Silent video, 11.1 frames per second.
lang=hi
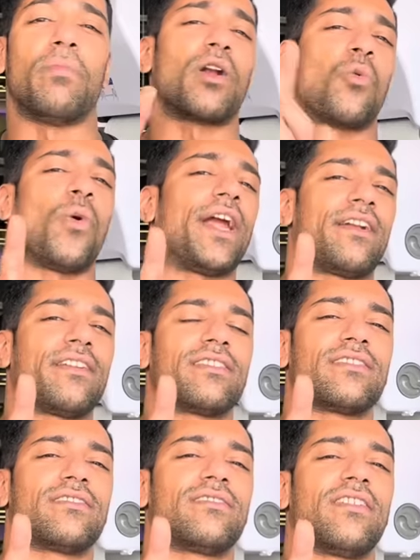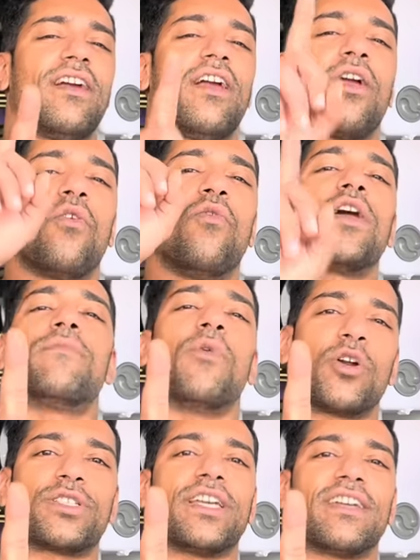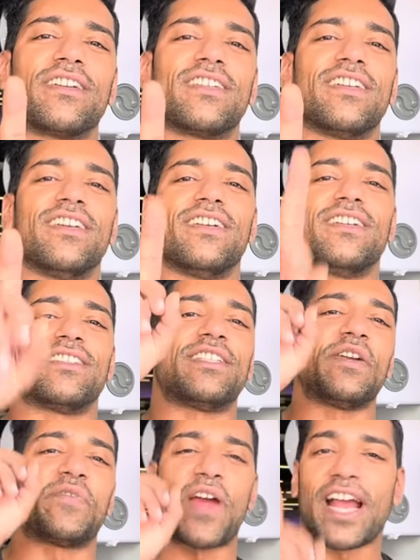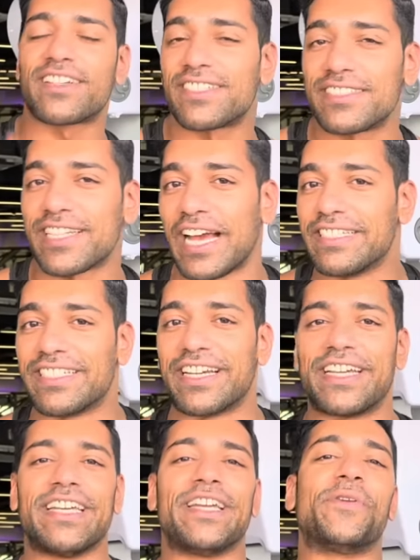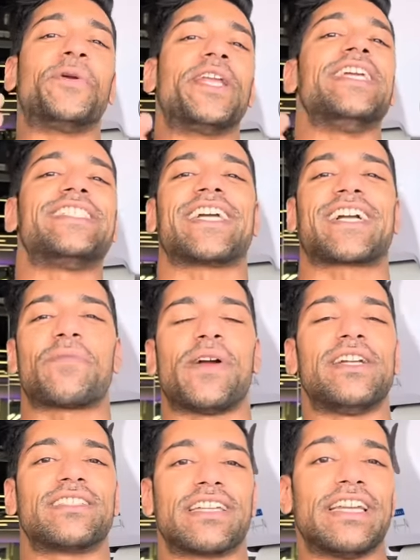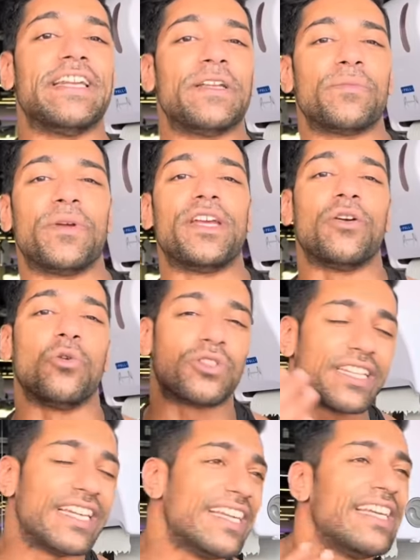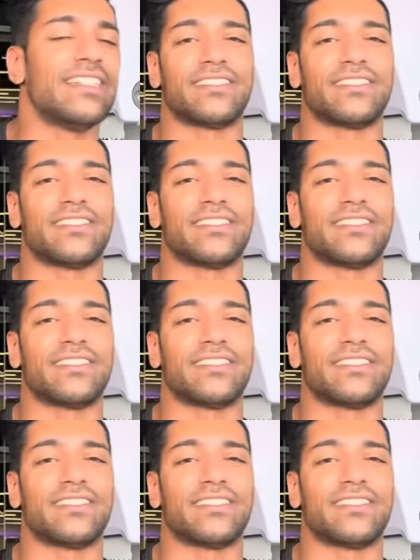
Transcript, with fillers: बट वेट वन मोर थिंग सिर्फ एक्सरसाइज नहीं रूटीन चेकअप एंड स्क्रीनिंग भी उतनी ही